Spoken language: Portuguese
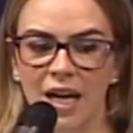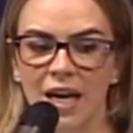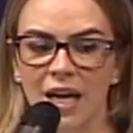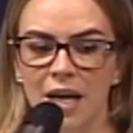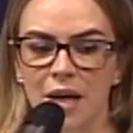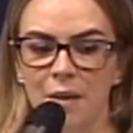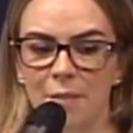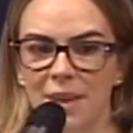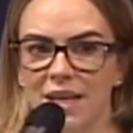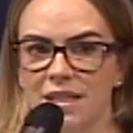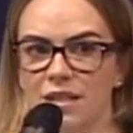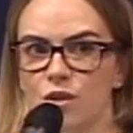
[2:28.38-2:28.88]

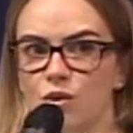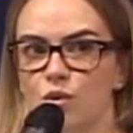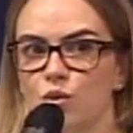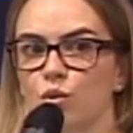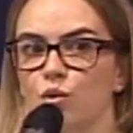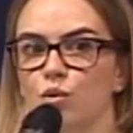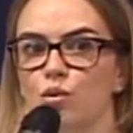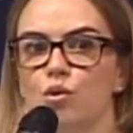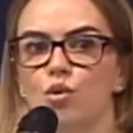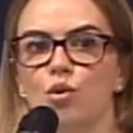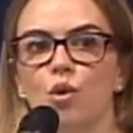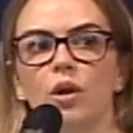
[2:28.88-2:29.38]
mais
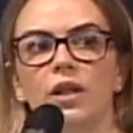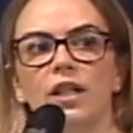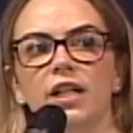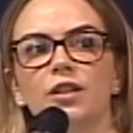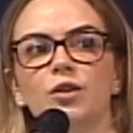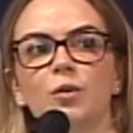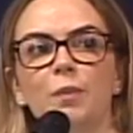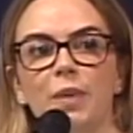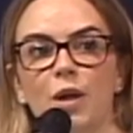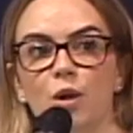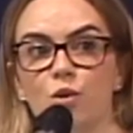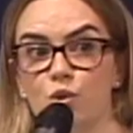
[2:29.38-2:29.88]
estudos
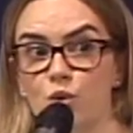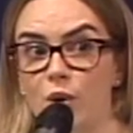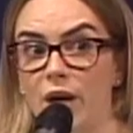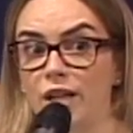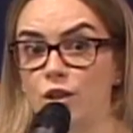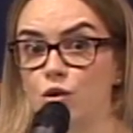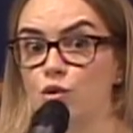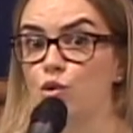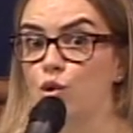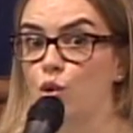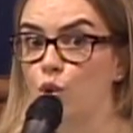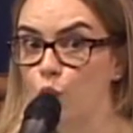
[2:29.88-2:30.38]
olhando para
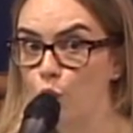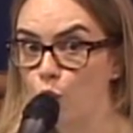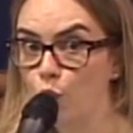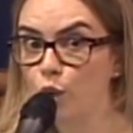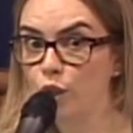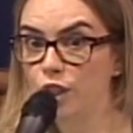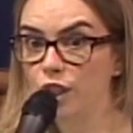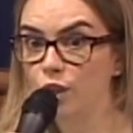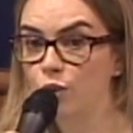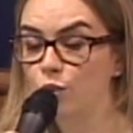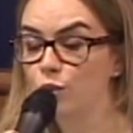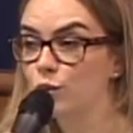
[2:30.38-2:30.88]
usuários
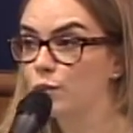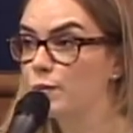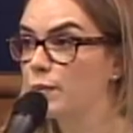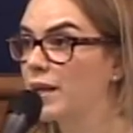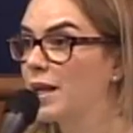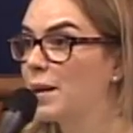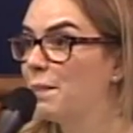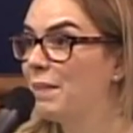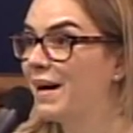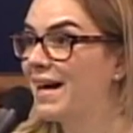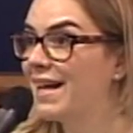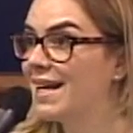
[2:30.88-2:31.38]
crônicos,
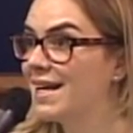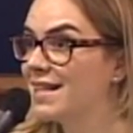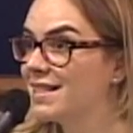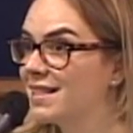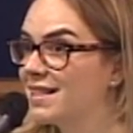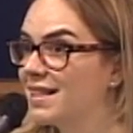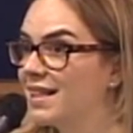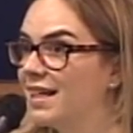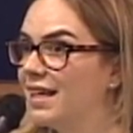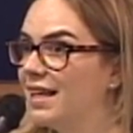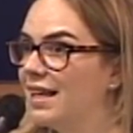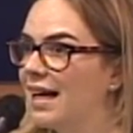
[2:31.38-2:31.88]
porque
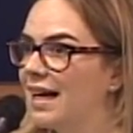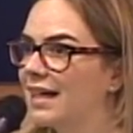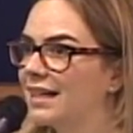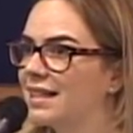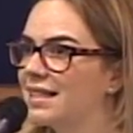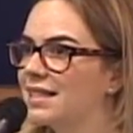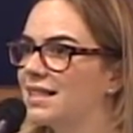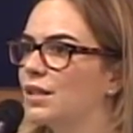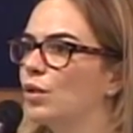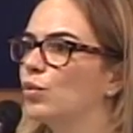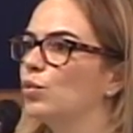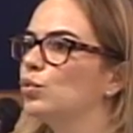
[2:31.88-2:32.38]
parece que a
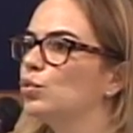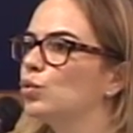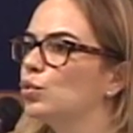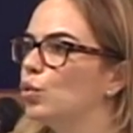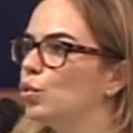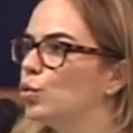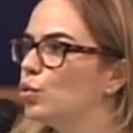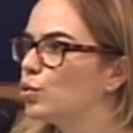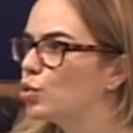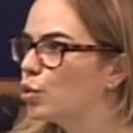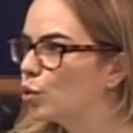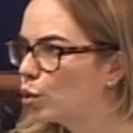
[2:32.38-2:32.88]
questão do
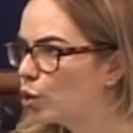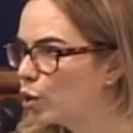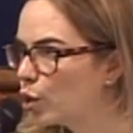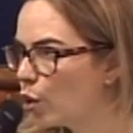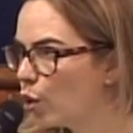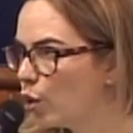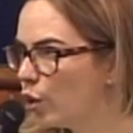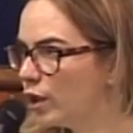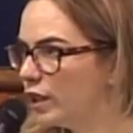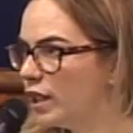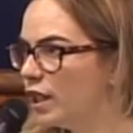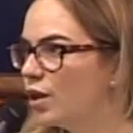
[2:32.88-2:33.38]
uso
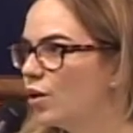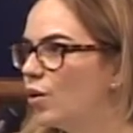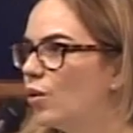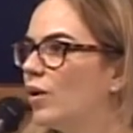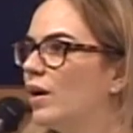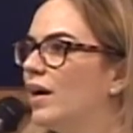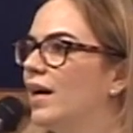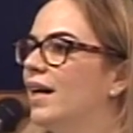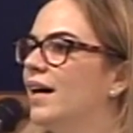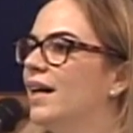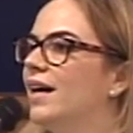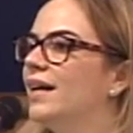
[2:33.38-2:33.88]
crônico,
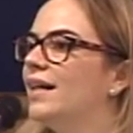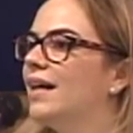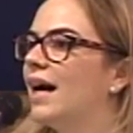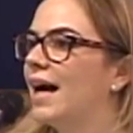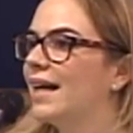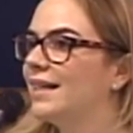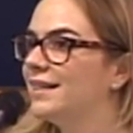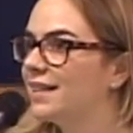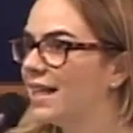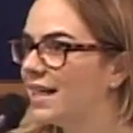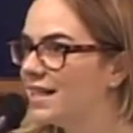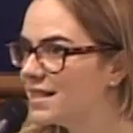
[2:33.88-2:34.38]

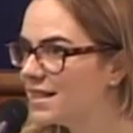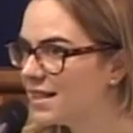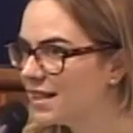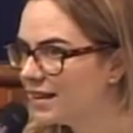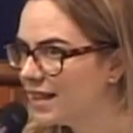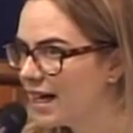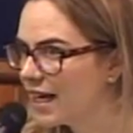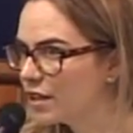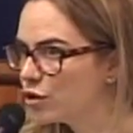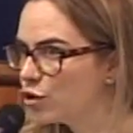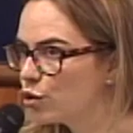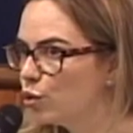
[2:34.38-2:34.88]
a
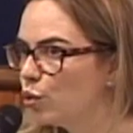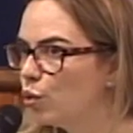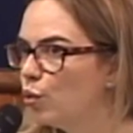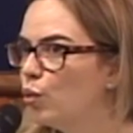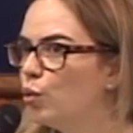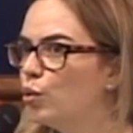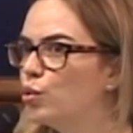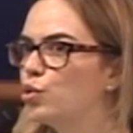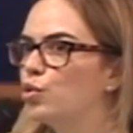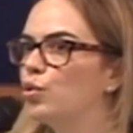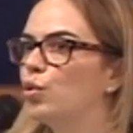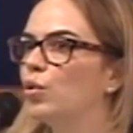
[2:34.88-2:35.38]
intensidade do
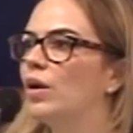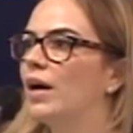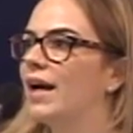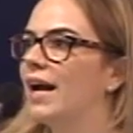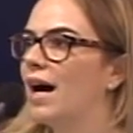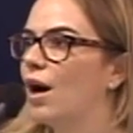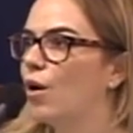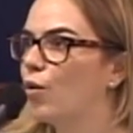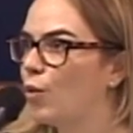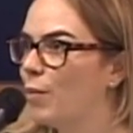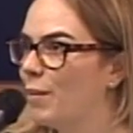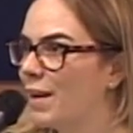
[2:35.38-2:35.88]
uso é
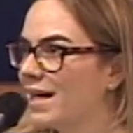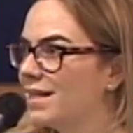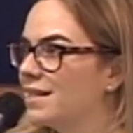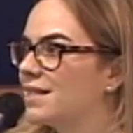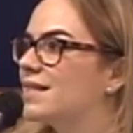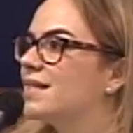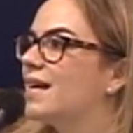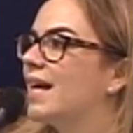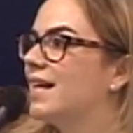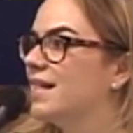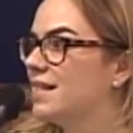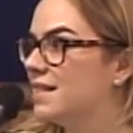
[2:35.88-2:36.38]
algo
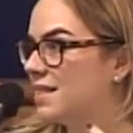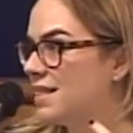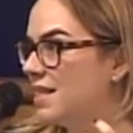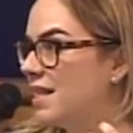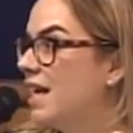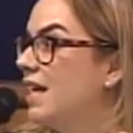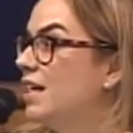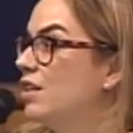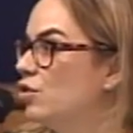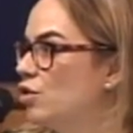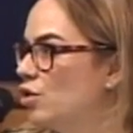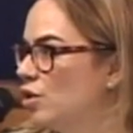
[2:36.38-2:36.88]
mais
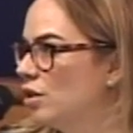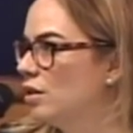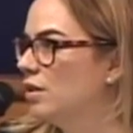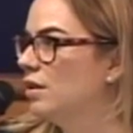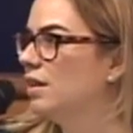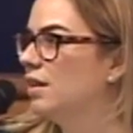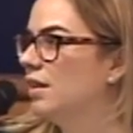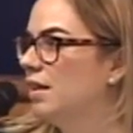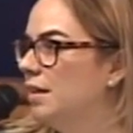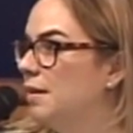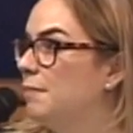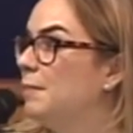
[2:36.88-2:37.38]
recente,
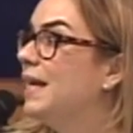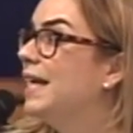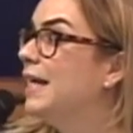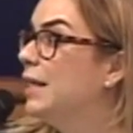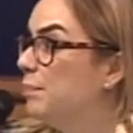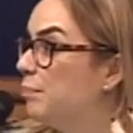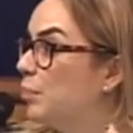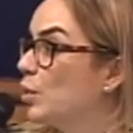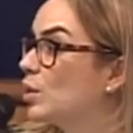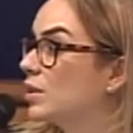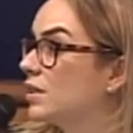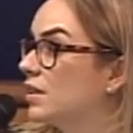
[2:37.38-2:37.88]
e
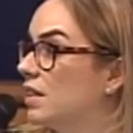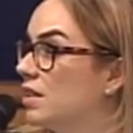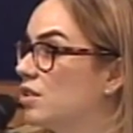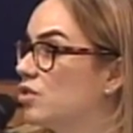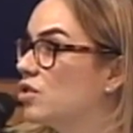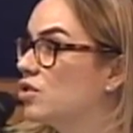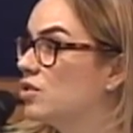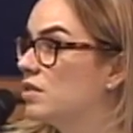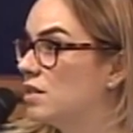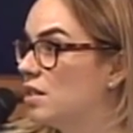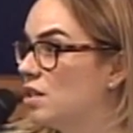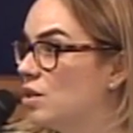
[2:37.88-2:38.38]

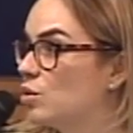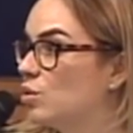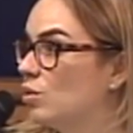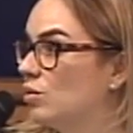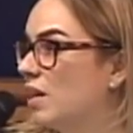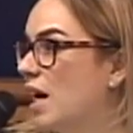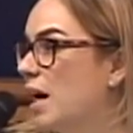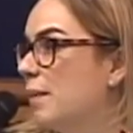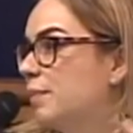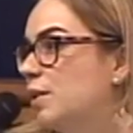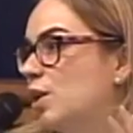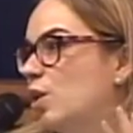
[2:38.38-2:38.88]
importante de se
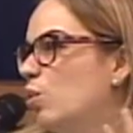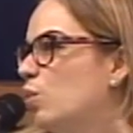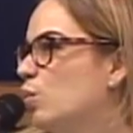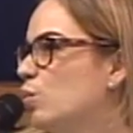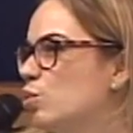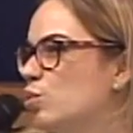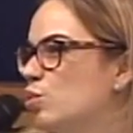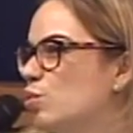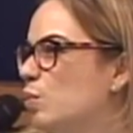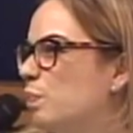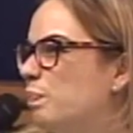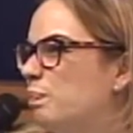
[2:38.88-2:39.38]
estudar, porque o uso